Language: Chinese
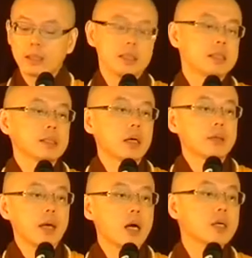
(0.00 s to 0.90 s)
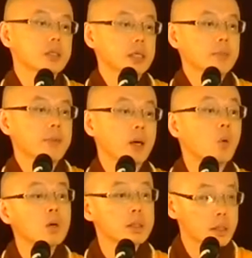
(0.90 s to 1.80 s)
你至少念二十一遍
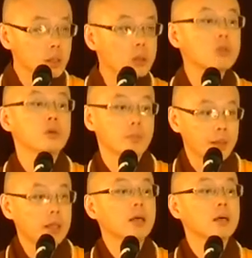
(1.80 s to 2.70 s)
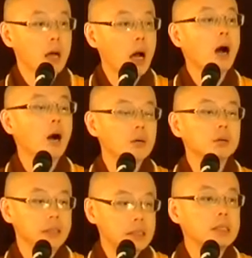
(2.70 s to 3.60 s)
或四十九遍更好，
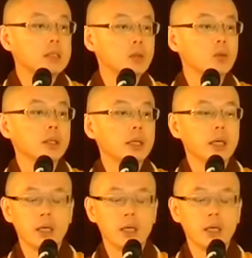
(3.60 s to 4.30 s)
你自己决定。